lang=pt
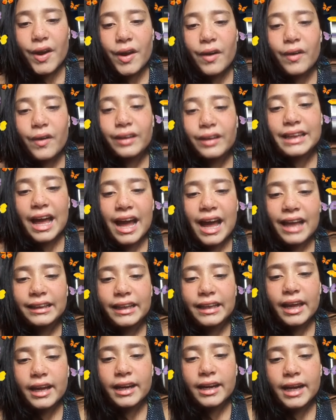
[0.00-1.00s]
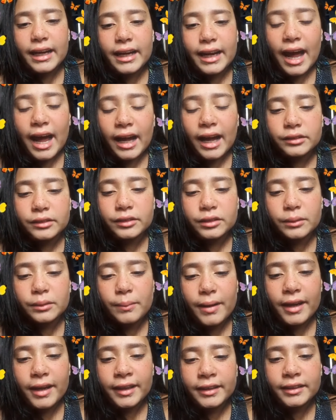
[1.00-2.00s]
Olá, Leana, tudo
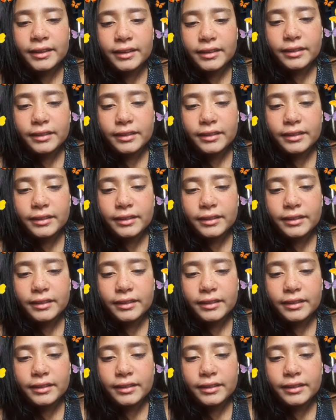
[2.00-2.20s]
bem?